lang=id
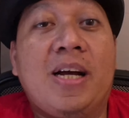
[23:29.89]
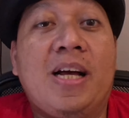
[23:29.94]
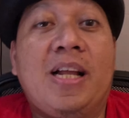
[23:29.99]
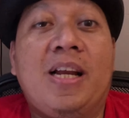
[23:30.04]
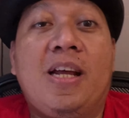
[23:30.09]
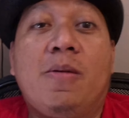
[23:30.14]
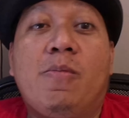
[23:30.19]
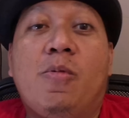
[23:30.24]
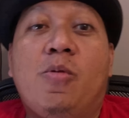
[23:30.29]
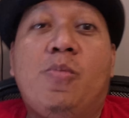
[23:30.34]

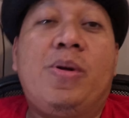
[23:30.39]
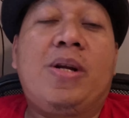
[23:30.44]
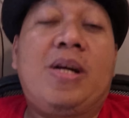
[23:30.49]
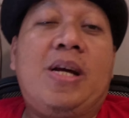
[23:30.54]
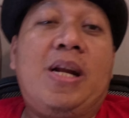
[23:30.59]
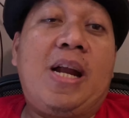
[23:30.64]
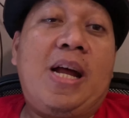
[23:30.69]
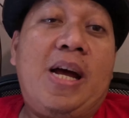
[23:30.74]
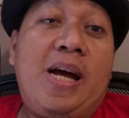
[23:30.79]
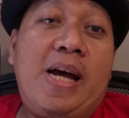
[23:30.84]
kalian mau
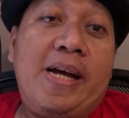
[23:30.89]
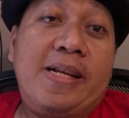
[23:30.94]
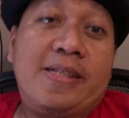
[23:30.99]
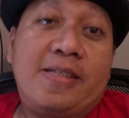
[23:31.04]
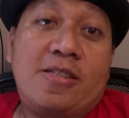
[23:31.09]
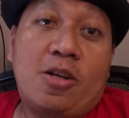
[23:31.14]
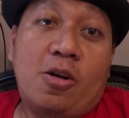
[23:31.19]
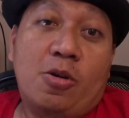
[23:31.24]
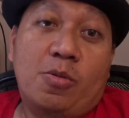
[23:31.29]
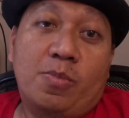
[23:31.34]
bergerak
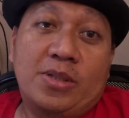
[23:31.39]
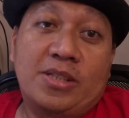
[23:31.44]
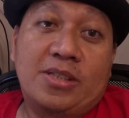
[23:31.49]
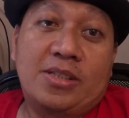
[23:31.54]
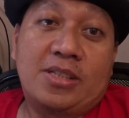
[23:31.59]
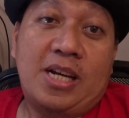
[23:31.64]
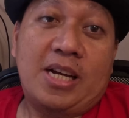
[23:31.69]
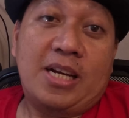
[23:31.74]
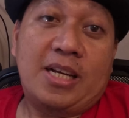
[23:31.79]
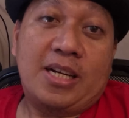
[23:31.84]
atau
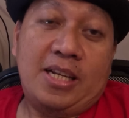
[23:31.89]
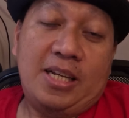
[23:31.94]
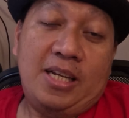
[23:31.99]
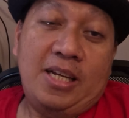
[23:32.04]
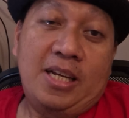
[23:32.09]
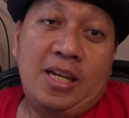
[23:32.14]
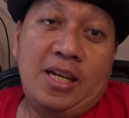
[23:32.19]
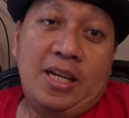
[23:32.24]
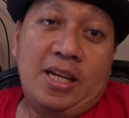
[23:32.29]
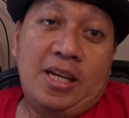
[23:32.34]
mencari